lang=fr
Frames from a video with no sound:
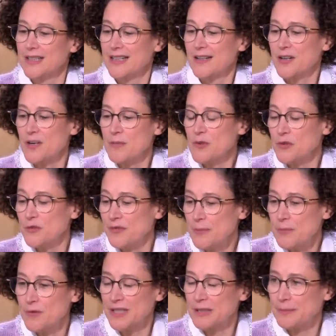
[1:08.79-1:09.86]
Alors comment on fait
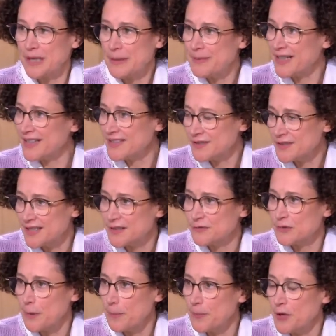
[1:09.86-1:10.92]
pour être préparé sans
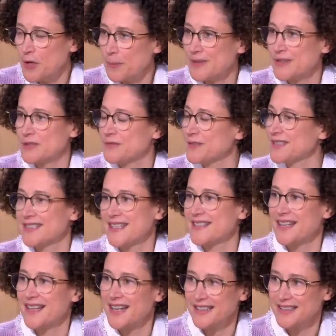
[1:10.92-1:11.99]
avoir peur Parce qu'en fait, ça ne
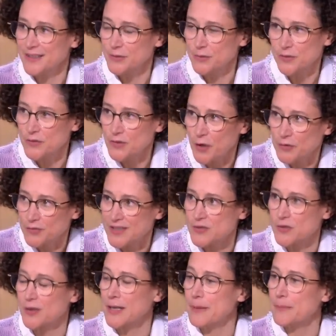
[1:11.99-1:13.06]
sert à rien de surfer
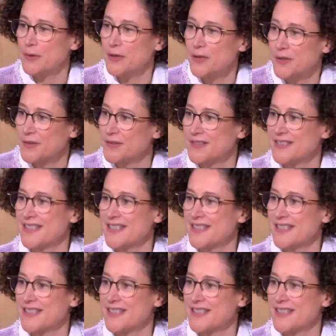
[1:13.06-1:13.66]
sur la peur, euh,